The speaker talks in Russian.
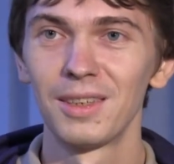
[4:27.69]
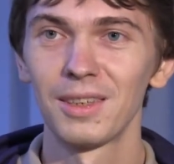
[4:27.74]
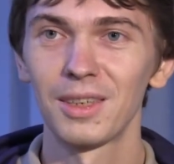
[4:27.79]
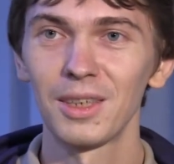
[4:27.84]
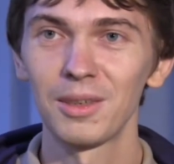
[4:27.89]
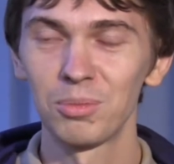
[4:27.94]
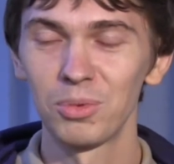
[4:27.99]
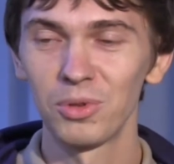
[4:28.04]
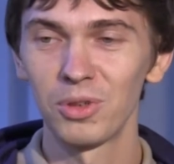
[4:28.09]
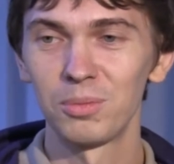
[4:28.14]

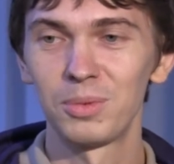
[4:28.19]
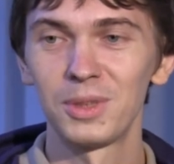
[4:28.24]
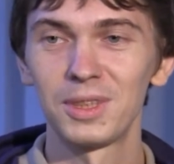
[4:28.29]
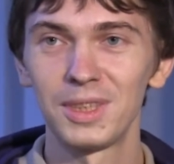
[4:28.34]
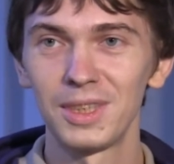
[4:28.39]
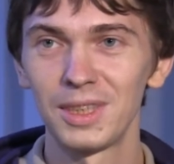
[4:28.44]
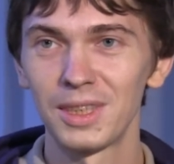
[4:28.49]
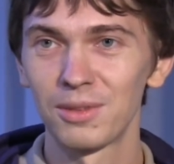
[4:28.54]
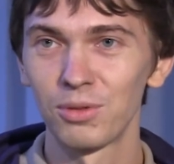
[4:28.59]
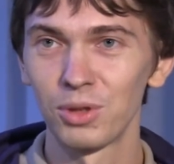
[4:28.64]
Как было
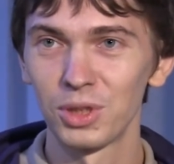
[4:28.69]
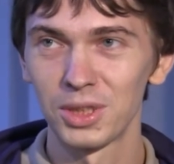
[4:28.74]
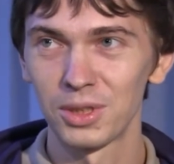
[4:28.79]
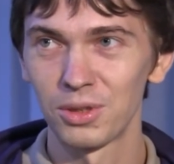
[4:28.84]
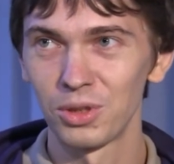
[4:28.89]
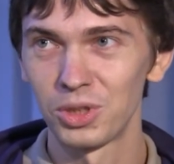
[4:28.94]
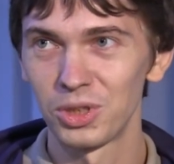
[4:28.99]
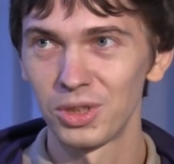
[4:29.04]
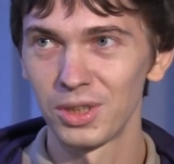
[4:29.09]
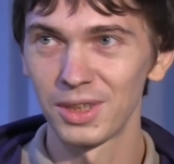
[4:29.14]
объяснение
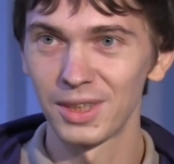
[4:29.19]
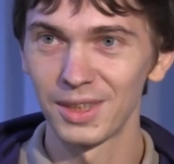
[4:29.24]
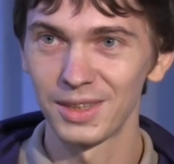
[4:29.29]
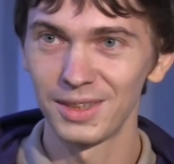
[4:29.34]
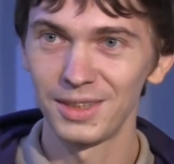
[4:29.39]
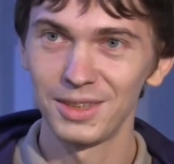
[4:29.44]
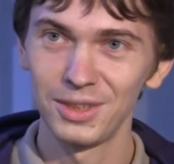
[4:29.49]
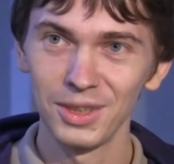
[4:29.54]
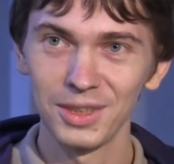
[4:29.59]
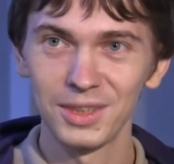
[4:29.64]
творческого человека?
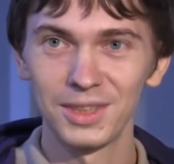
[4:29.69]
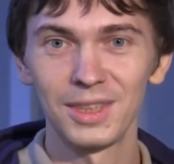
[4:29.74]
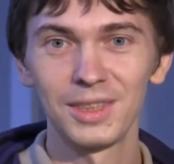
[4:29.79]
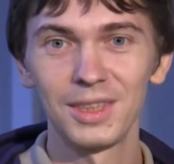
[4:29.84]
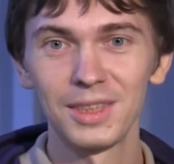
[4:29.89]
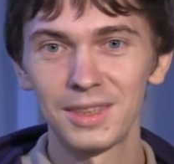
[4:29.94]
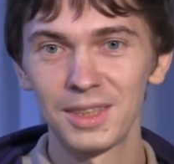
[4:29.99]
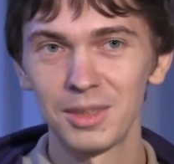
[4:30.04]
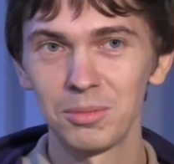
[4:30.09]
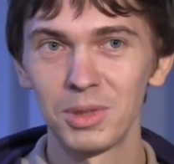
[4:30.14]
Человек
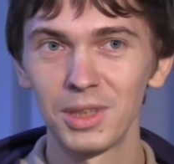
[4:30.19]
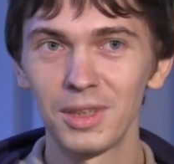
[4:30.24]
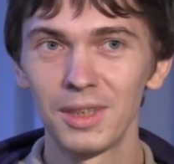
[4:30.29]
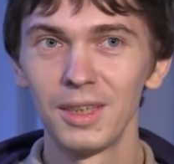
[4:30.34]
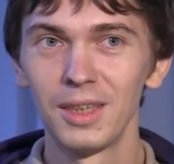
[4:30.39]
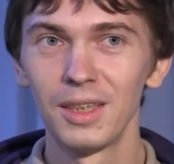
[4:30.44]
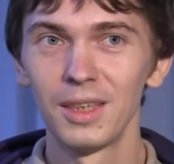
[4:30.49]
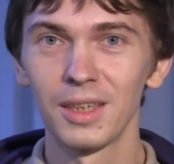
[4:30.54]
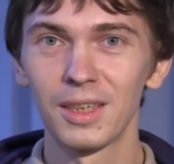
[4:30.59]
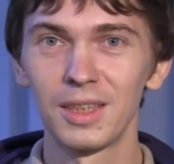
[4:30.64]
сидит себе,
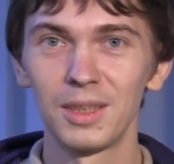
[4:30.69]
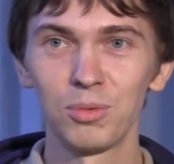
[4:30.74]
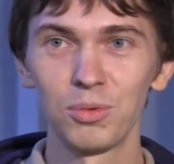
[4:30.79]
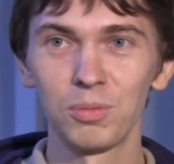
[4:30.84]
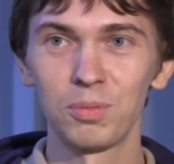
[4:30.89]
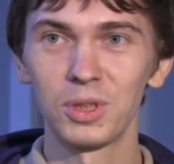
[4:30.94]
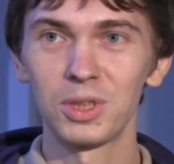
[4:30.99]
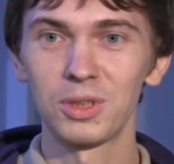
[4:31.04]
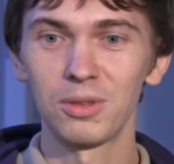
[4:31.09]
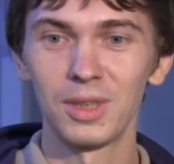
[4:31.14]
к
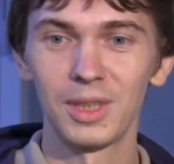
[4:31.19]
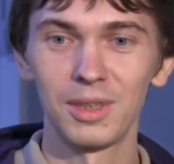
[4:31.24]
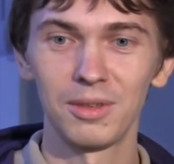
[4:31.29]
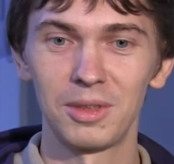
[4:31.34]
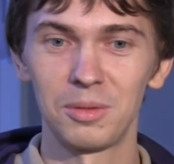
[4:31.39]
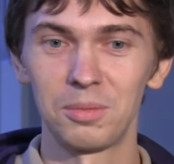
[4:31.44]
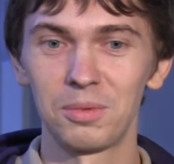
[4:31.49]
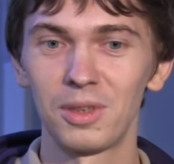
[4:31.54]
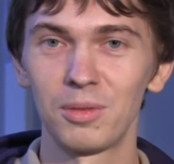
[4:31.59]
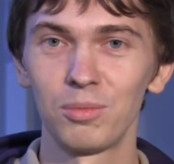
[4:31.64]
нему пришла,
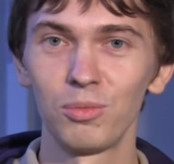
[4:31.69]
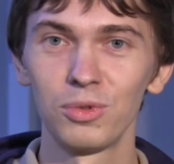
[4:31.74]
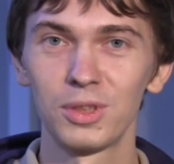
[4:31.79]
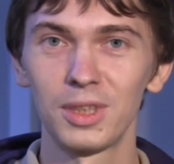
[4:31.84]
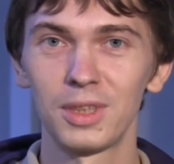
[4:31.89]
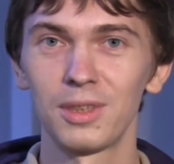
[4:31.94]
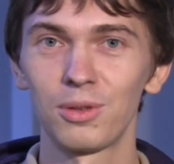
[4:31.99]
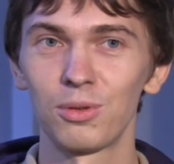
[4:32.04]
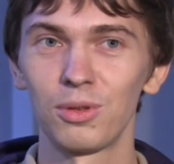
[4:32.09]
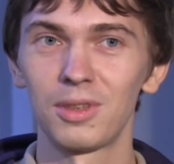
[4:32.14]
например,
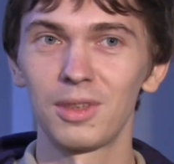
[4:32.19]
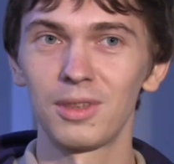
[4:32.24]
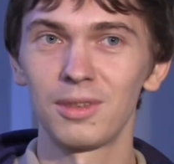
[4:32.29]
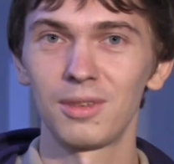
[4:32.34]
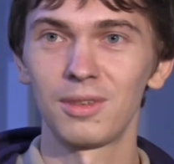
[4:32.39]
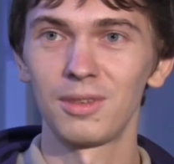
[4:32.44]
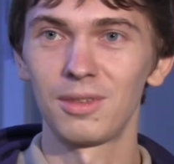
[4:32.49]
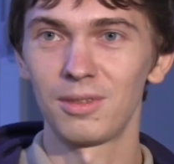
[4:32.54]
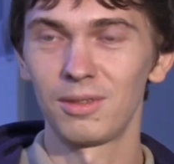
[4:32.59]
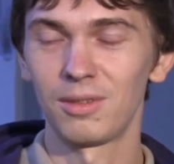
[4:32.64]
муза или какой-то э,
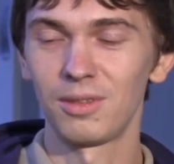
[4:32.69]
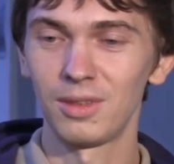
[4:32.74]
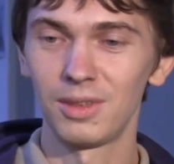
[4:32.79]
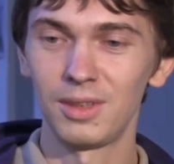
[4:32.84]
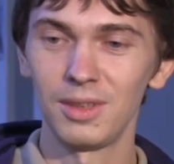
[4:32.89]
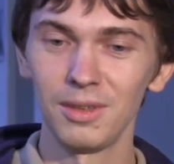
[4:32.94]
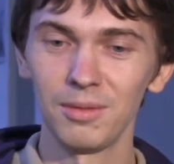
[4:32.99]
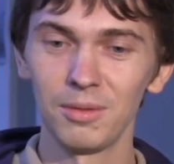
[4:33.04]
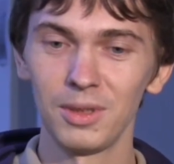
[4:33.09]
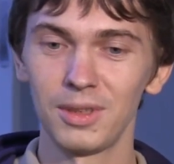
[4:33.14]

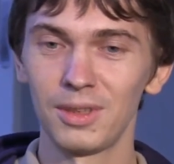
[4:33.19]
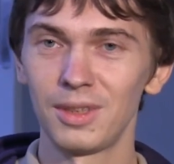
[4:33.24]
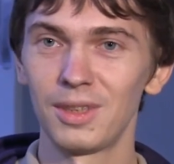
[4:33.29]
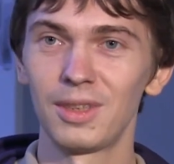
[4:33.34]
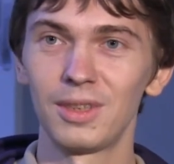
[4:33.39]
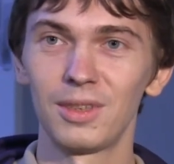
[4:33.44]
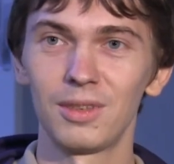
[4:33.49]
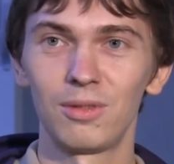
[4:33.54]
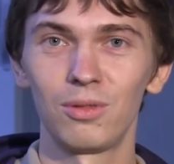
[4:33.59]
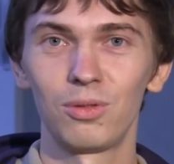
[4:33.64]
демон,
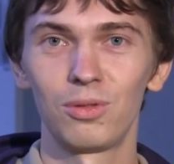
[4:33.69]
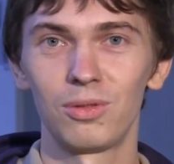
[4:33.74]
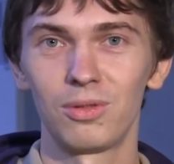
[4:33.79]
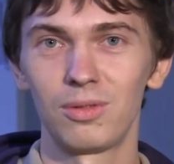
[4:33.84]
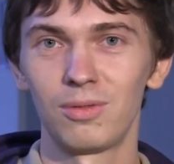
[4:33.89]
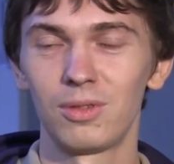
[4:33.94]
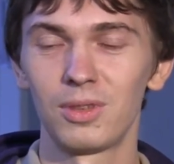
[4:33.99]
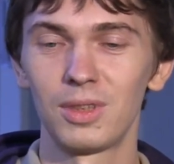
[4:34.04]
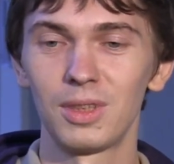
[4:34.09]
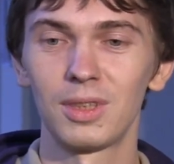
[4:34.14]
или ну,
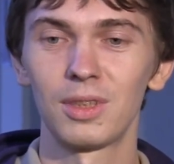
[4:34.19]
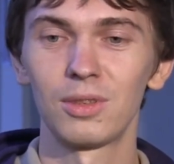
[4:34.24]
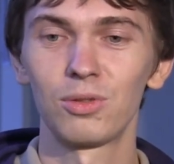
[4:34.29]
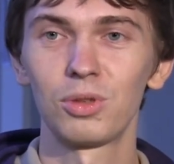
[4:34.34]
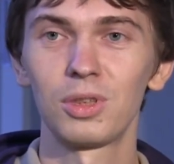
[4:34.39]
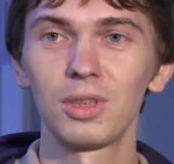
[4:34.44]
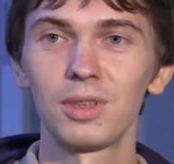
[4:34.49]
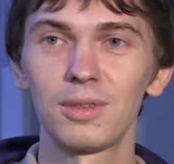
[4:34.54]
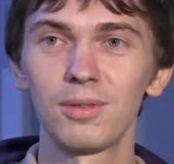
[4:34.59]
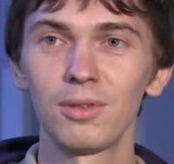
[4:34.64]
вот это
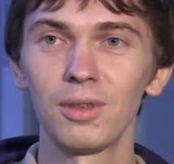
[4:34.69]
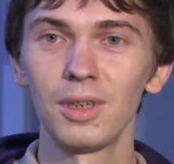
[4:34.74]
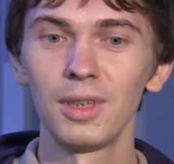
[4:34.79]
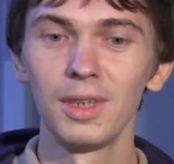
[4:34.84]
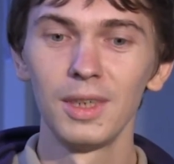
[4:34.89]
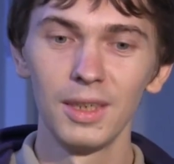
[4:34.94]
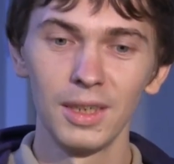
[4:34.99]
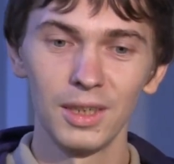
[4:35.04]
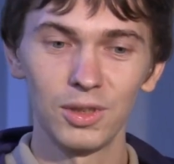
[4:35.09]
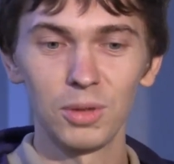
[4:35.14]
существо,
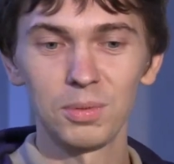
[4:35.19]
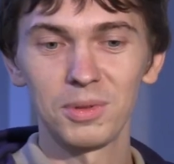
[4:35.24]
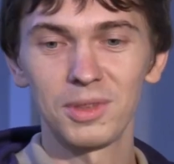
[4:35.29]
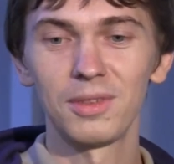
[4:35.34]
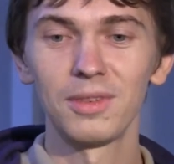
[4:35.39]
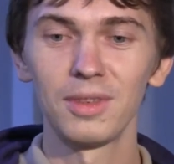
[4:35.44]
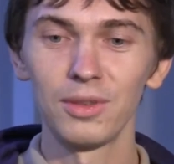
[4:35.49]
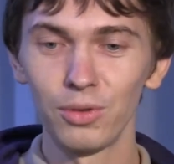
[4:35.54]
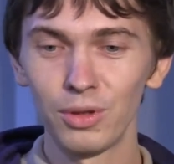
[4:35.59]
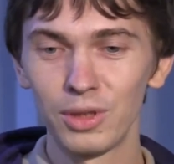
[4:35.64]
и,
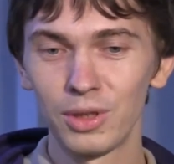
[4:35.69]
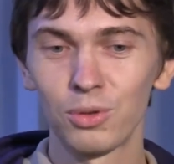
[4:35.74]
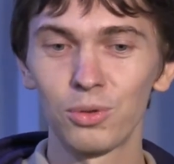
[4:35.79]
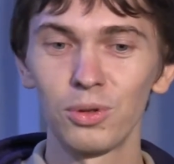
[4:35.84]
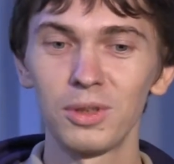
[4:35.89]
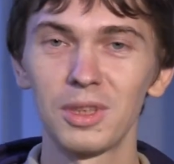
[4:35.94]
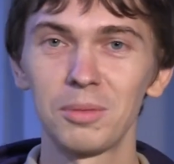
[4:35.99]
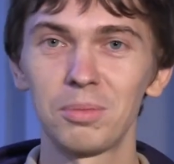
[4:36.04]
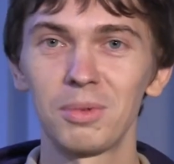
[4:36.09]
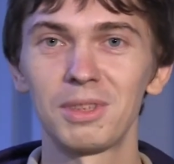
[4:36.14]
собственно, его
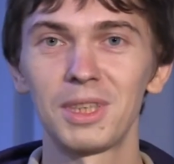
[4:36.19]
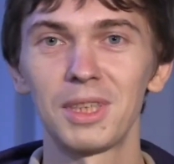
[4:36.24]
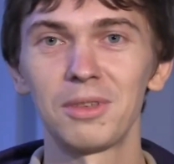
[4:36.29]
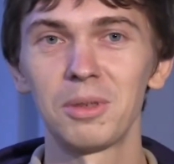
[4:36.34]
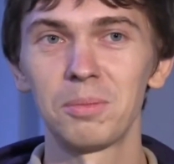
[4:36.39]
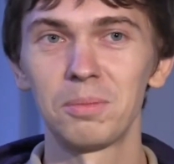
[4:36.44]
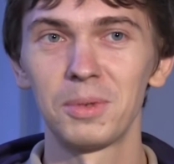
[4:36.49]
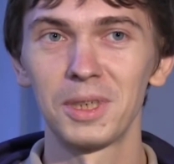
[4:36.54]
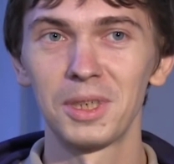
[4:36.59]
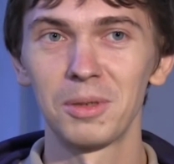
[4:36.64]
рукой
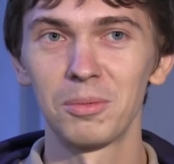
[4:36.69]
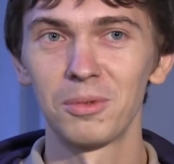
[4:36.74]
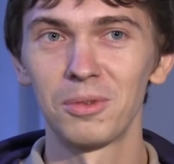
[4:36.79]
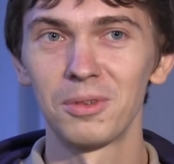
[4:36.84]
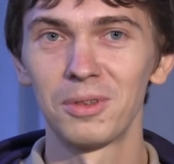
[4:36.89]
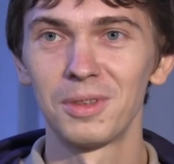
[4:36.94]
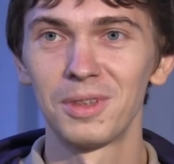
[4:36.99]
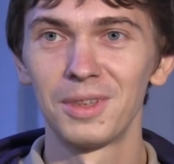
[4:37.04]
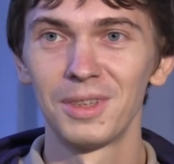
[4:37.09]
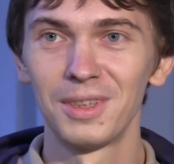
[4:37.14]
написала поэму.
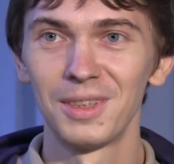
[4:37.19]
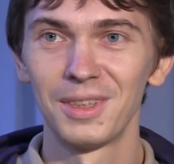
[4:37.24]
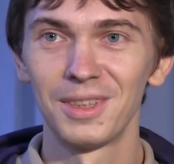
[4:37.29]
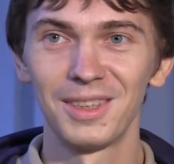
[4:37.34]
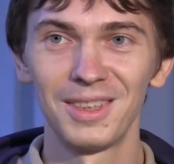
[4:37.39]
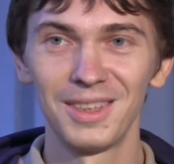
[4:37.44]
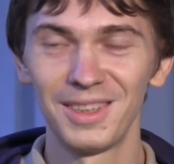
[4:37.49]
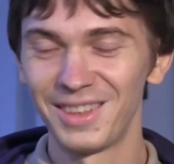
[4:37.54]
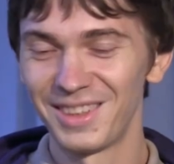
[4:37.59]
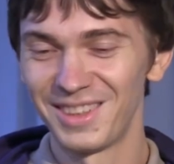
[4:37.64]

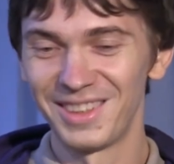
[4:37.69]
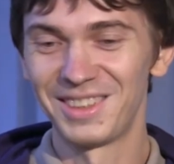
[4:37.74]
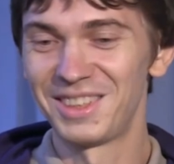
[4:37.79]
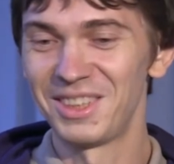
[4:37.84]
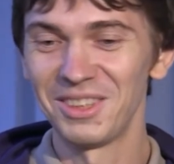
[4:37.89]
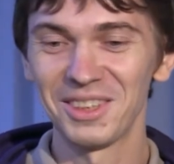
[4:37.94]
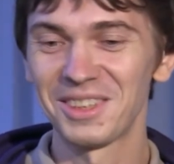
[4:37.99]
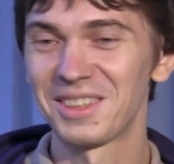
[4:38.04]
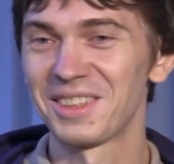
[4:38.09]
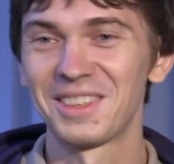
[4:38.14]
И
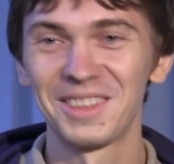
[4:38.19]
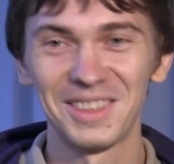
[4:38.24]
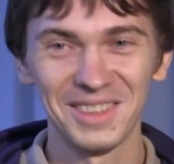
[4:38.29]
человек